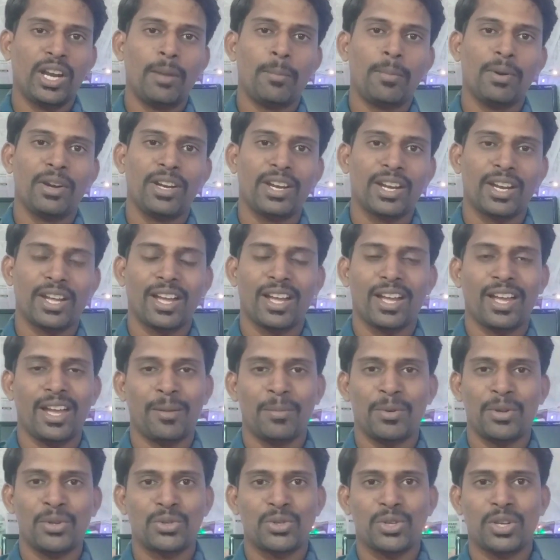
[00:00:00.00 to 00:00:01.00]
என்ன பண்ணியிருக்காங்க
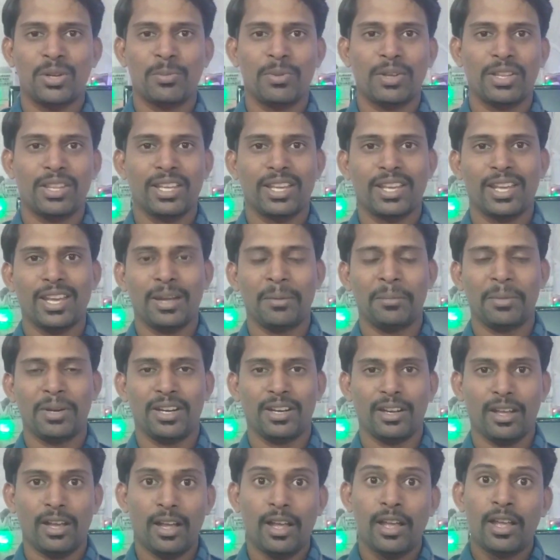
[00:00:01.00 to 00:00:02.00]
அப்படின்னு சொல்லி பார்த்தீங்க
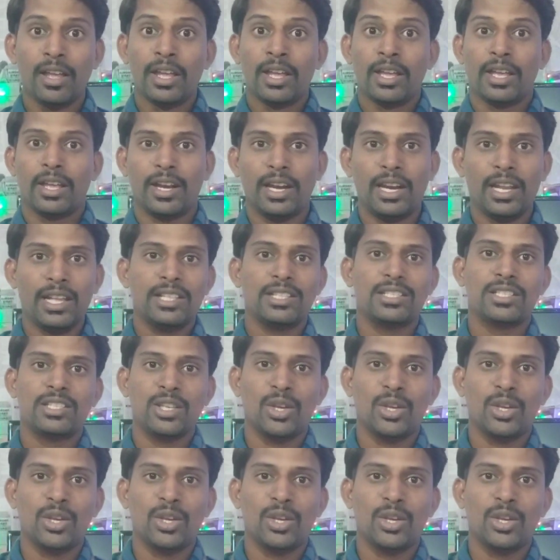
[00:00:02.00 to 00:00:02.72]
அப்படின்னா ரிலையன்ஸ்